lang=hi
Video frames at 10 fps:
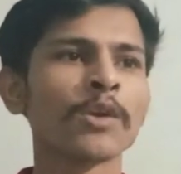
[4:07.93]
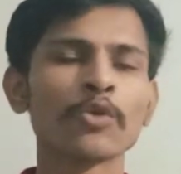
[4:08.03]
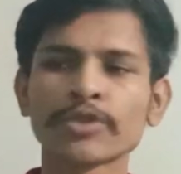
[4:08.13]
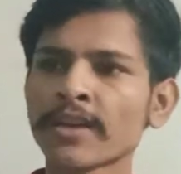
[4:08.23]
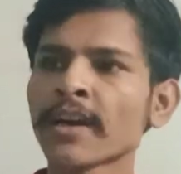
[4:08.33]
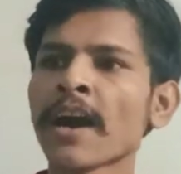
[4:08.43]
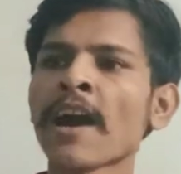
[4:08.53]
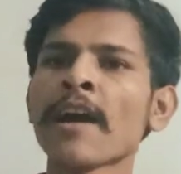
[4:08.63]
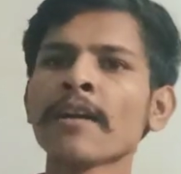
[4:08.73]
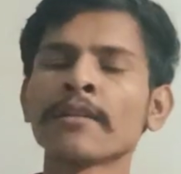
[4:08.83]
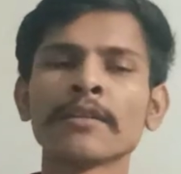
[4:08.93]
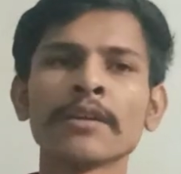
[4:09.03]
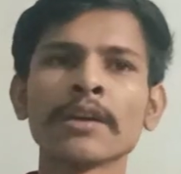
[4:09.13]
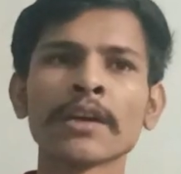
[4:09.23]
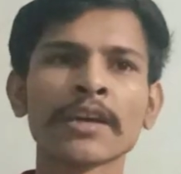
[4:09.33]
उसने कहा
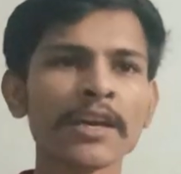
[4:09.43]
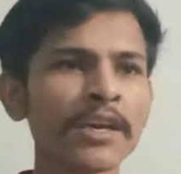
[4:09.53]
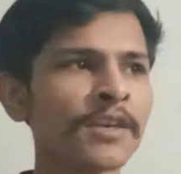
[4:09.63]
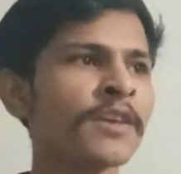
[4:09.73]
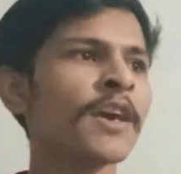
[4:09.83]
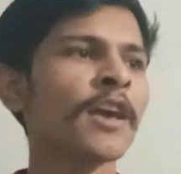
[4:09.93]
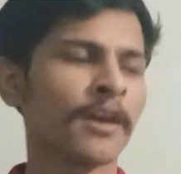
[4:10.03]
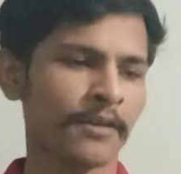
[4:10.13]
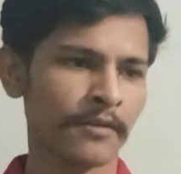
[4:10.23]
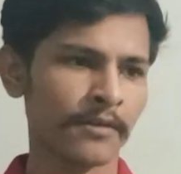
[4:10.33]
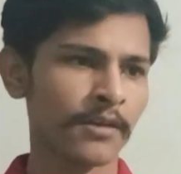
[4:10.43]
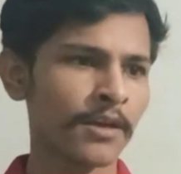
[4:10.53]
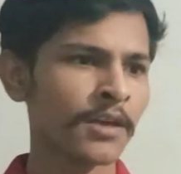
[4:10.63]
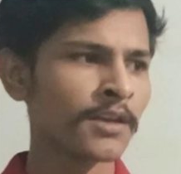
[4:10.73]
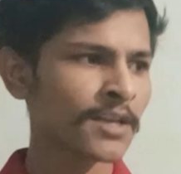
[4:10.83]
कि ये
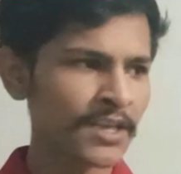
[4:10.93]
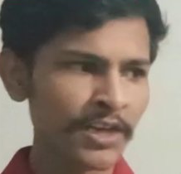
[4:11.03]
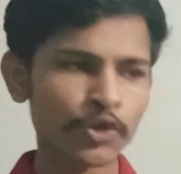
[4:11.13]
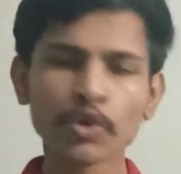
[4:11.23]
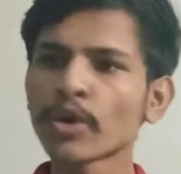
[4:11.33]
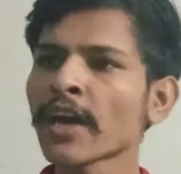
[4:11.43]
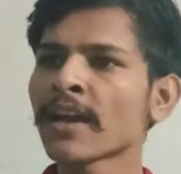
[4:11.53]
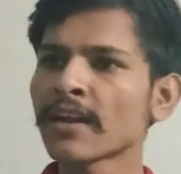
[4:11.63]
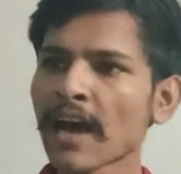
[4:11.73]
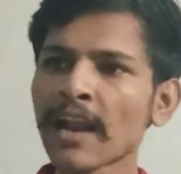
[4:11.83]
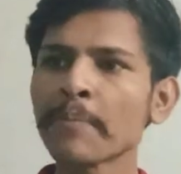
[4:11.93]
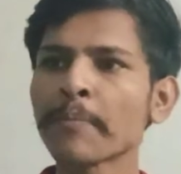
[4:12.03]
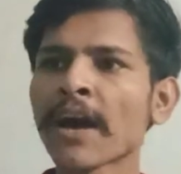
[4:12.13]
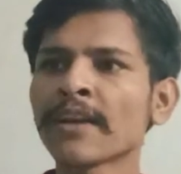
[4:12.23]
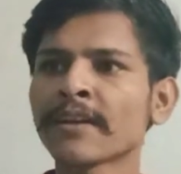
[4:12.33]
यदि ये छोटा नाला
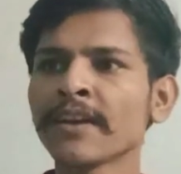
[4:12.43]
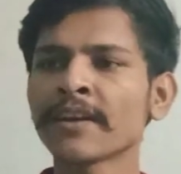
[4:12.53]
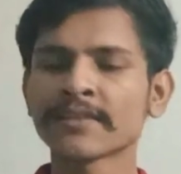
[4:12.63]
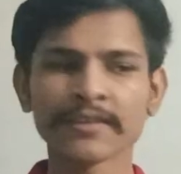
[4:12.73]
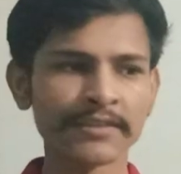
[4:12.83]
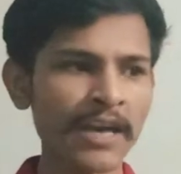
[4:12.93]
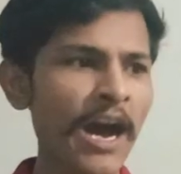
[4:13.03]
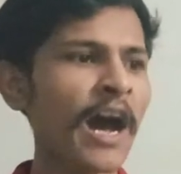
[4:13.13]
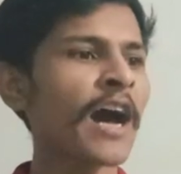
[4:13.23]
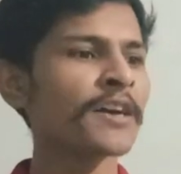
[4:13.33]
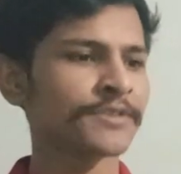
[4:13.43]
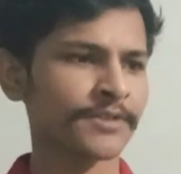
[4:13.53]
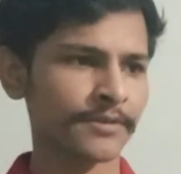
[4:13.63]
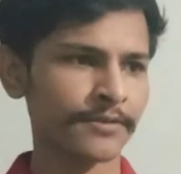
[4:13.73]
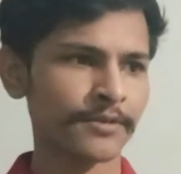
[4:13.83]
पाल नहीं कर सकता आज